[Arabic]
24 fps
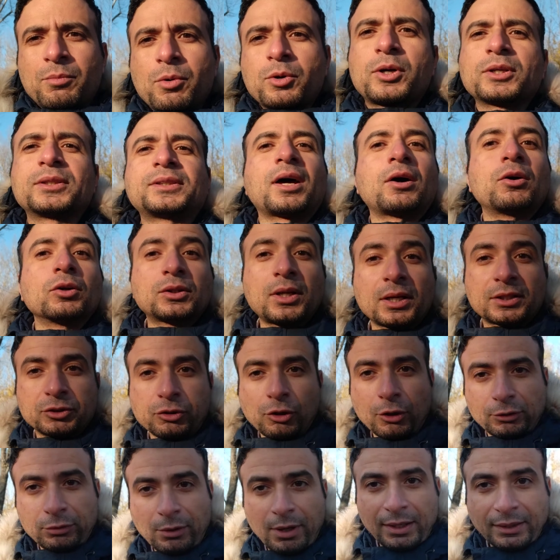ممكن تاخد لك
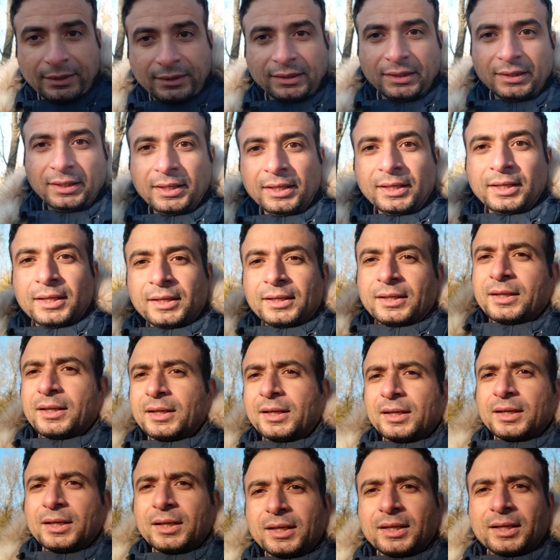شويه وقت
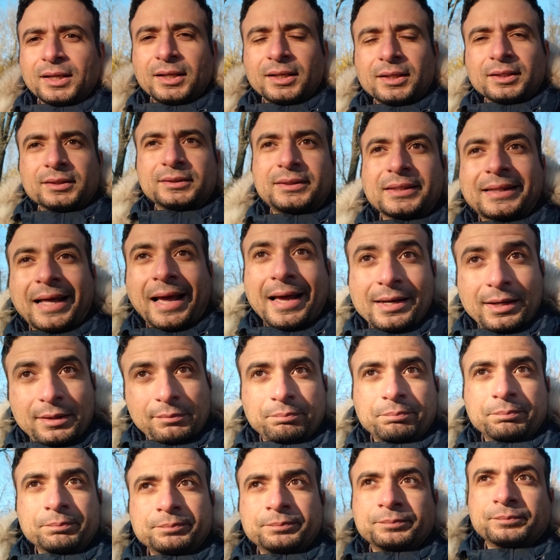آه،
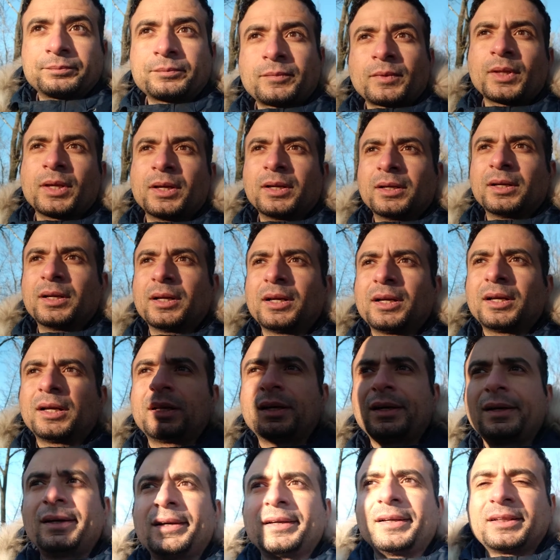تتعلم
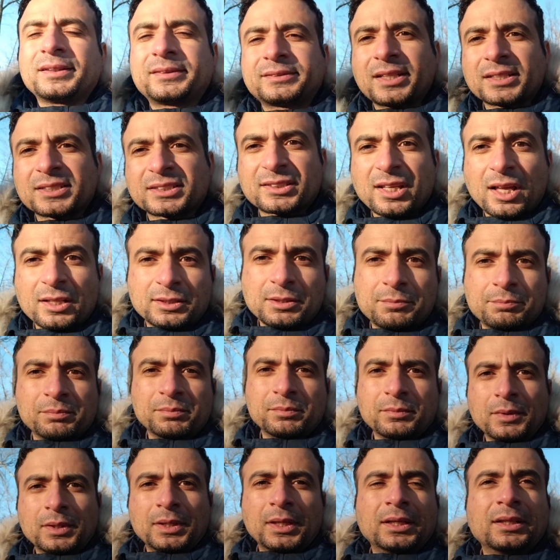آه، تصطدم
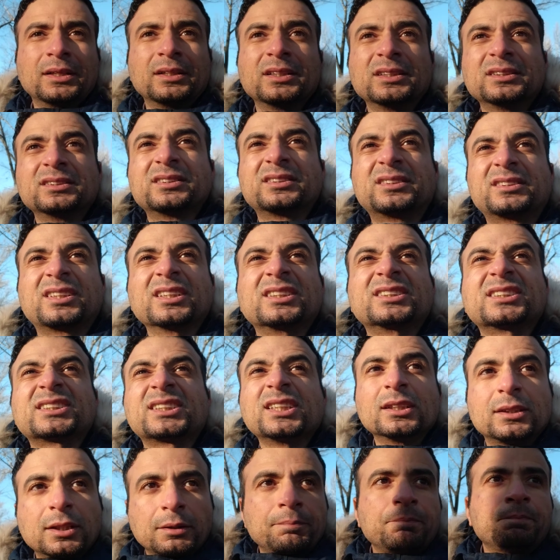
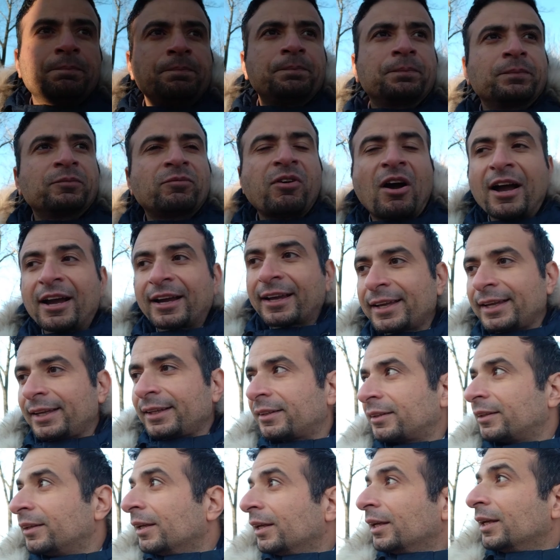تتصدم
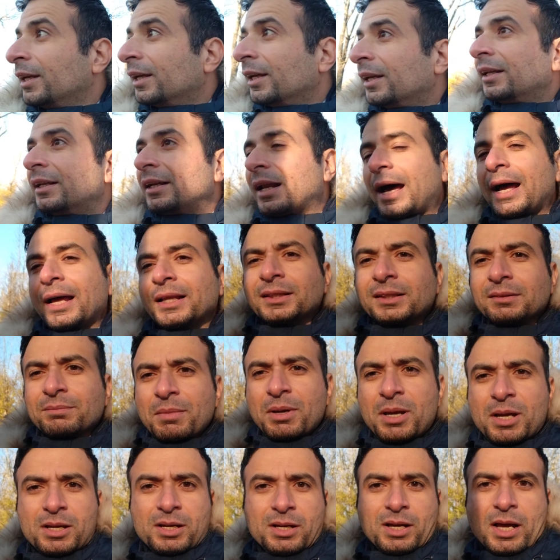بحاجات لحد
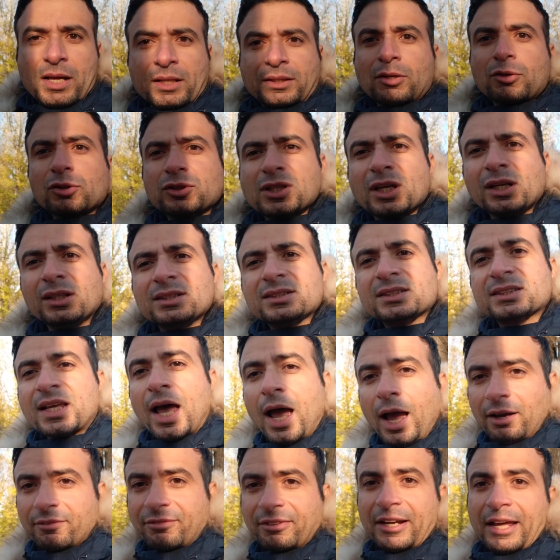ما هتوصل
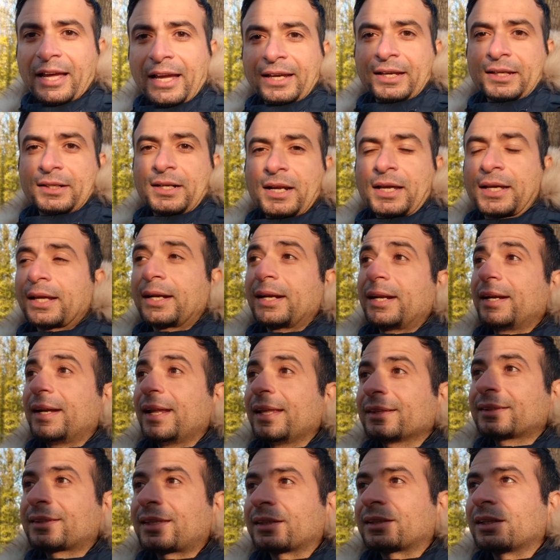للصح في الاخر لكن ان
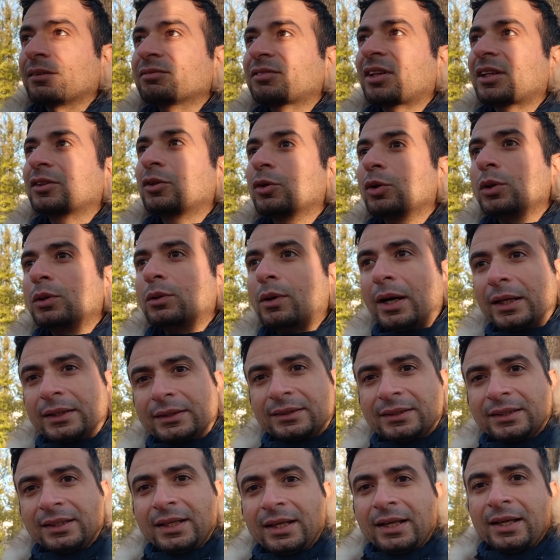انت تفضل طول الوقت
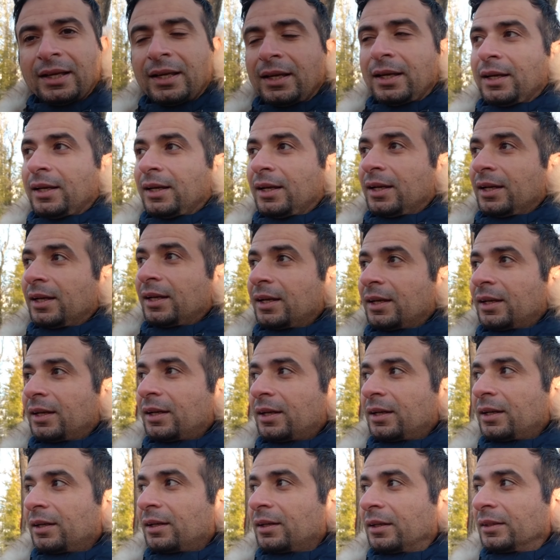
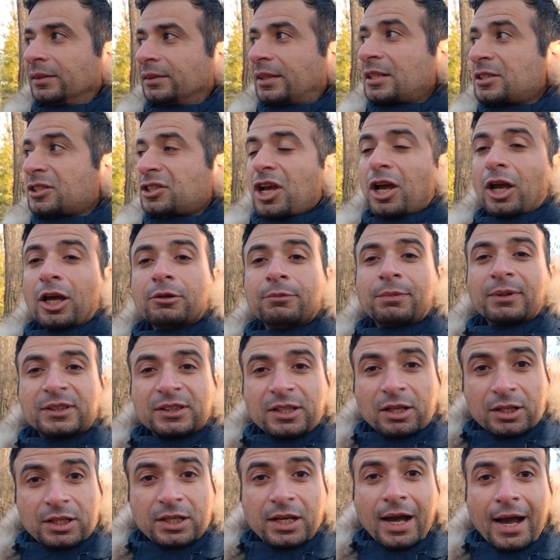آه، تنشغل
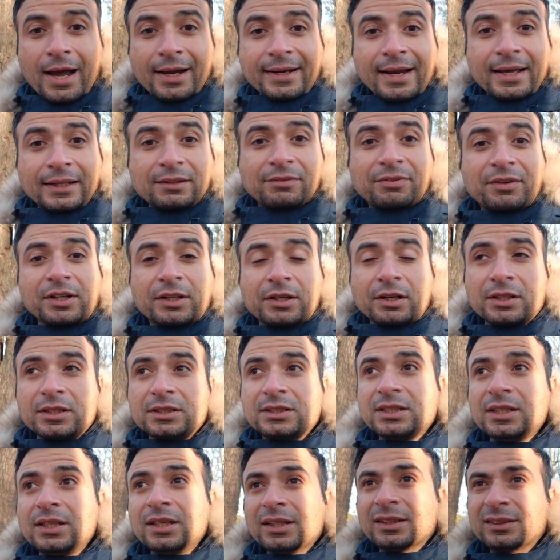بالطريق عن هدفك
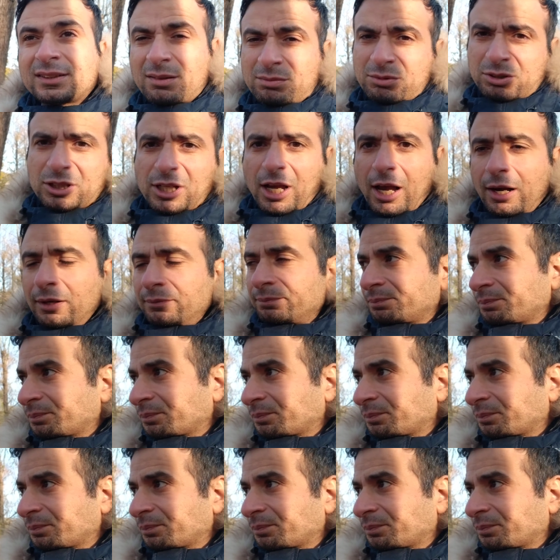الرئيسي ده مش صح